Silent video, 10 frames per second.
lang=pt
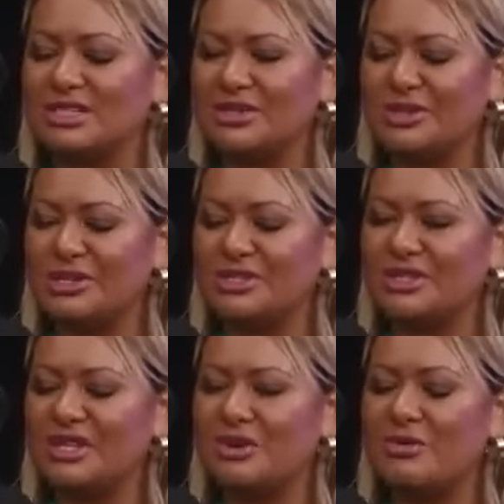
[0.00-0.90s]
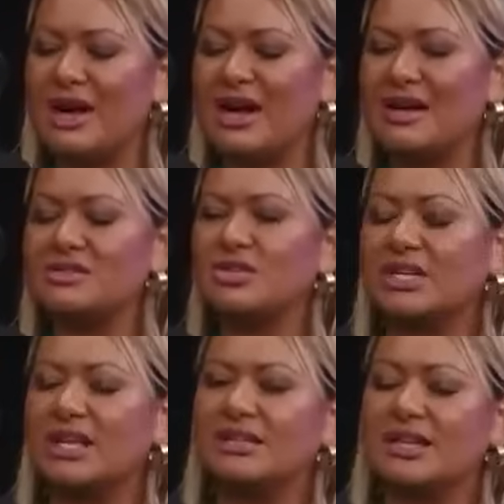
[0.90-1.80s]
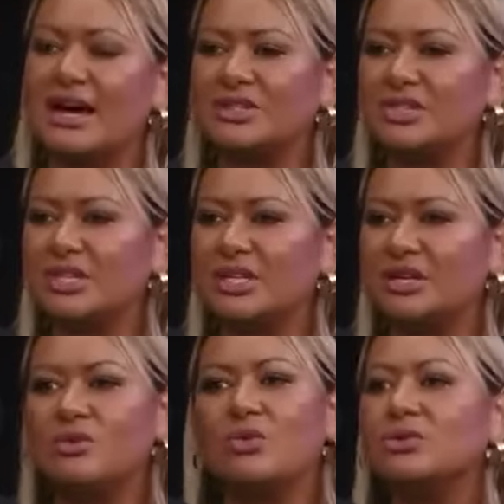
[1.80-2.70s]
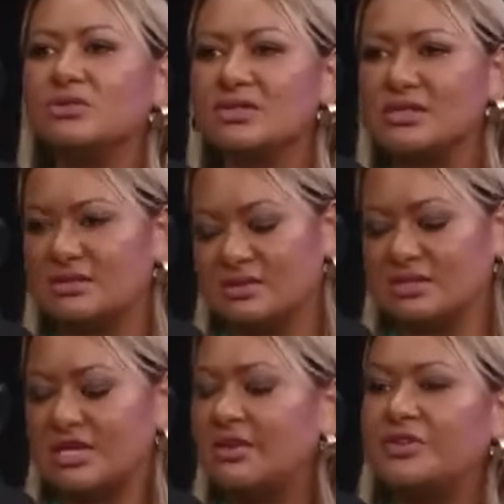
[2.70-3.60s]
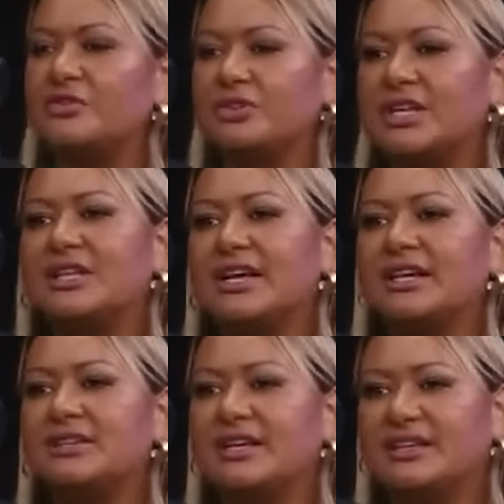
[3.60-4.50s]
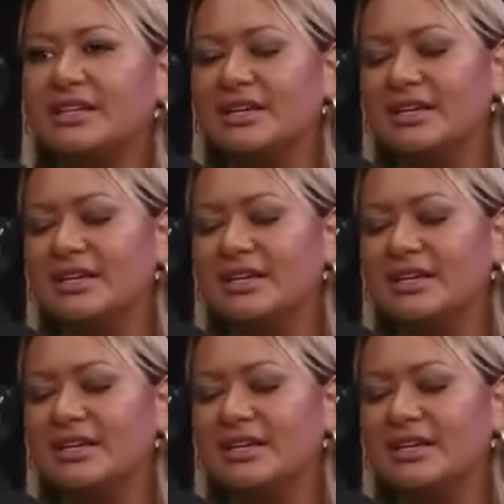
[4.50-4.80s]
que a gente tem uma racionalidade que nenhum outro ser vivo na Terra tem.